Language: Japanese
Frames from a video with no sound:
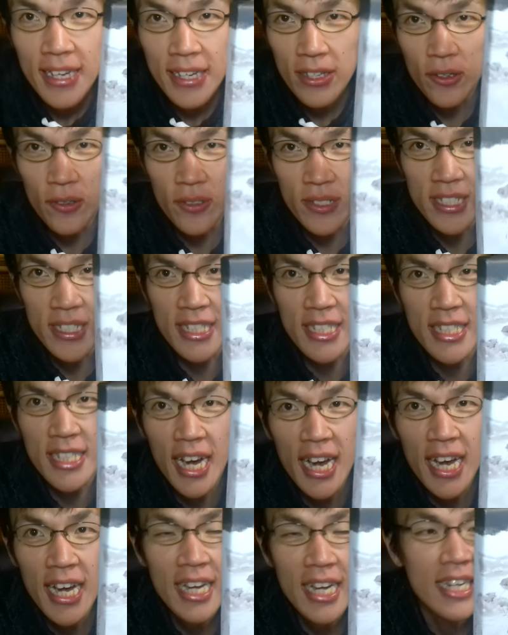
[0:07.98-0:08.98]
こち
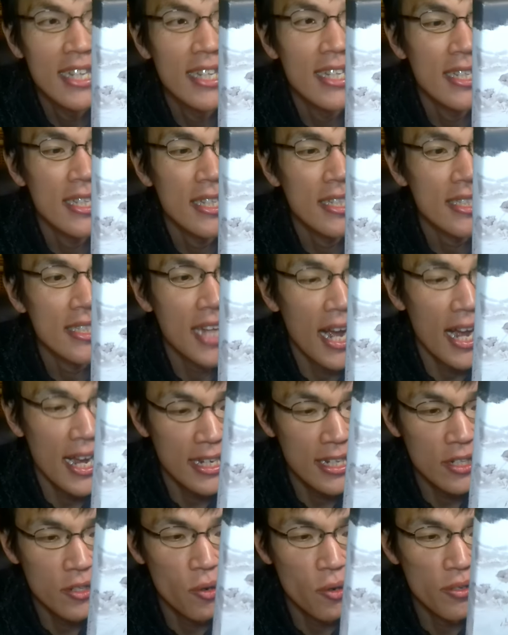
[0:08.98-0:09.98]
ら
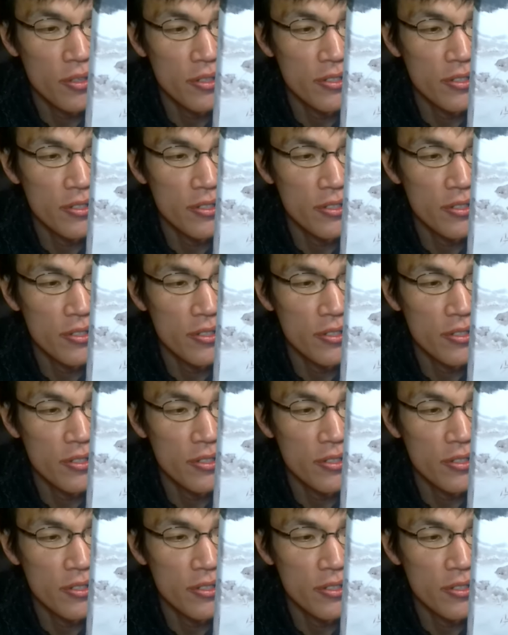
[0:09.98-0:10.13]
サンゴ